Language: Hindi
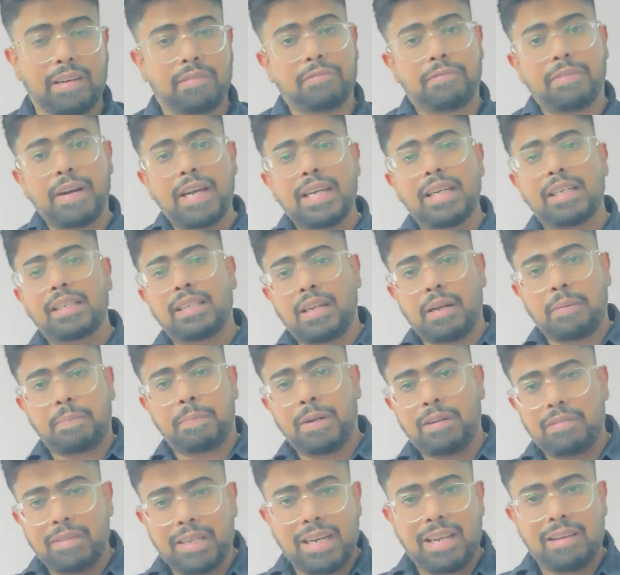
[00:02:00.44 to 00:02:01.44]
गेन वही
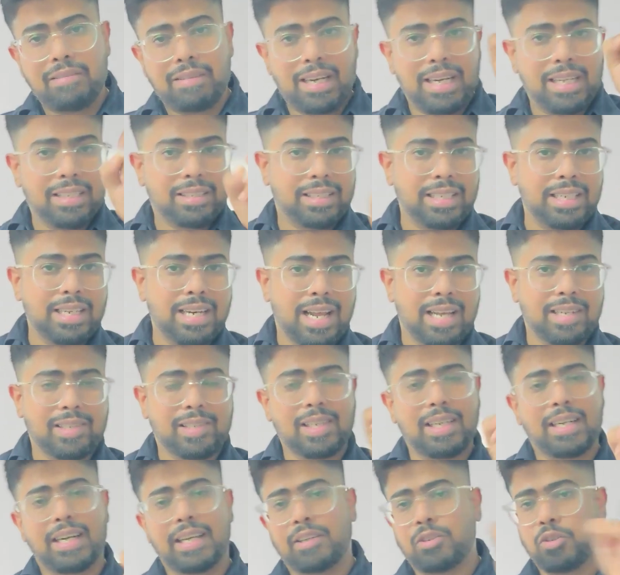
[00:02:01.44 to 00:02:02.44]
ट्रिपल वन ए वाले तीन
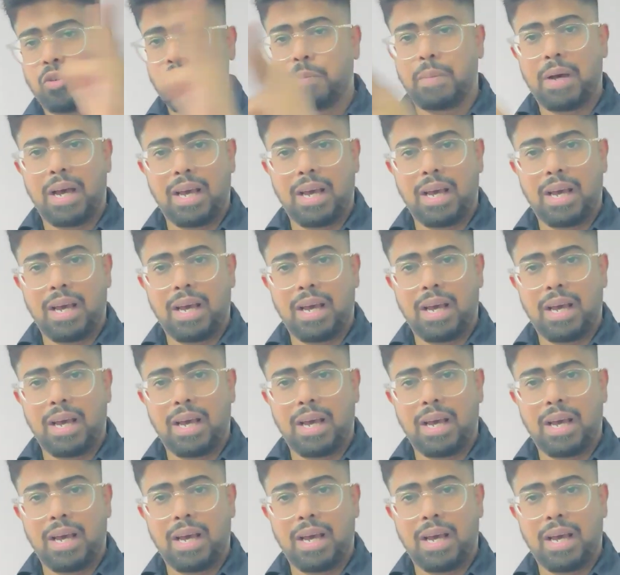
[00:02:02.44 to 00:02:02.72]
एसेट एक सौ